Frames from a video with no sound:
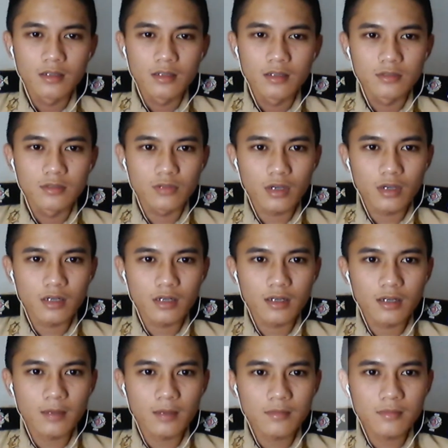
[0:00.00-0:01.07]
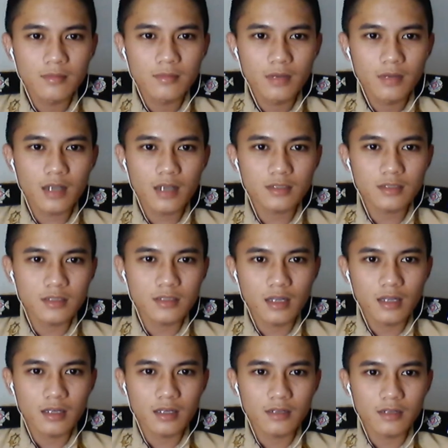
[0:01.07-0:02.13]
Artikel keenam, mengakses
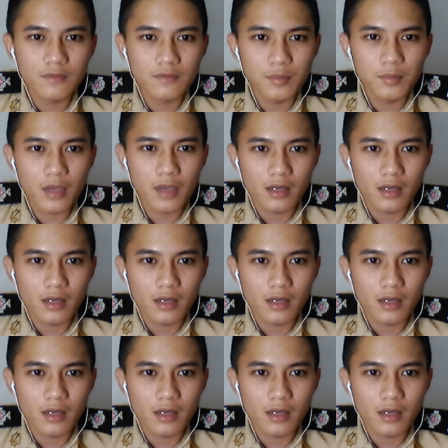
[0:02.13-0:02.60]
layanan VPN.